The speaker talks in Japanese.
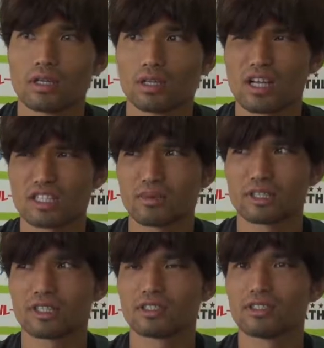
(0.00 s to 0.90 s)
なじま
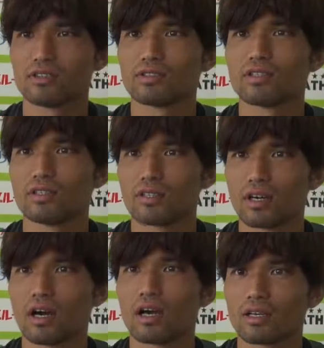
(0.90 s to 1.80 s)
してくれるっていう
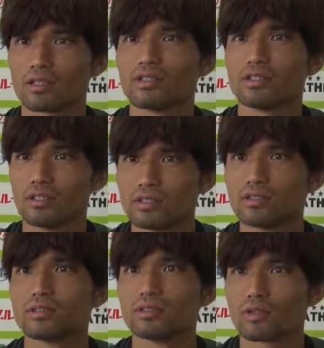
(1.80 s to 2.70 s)
か早く
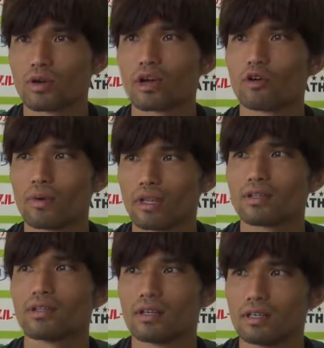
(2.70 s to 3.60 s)
溶け込めた
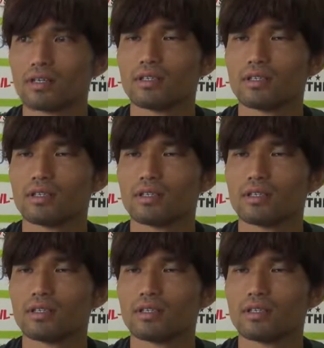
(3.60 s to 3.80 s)
んで、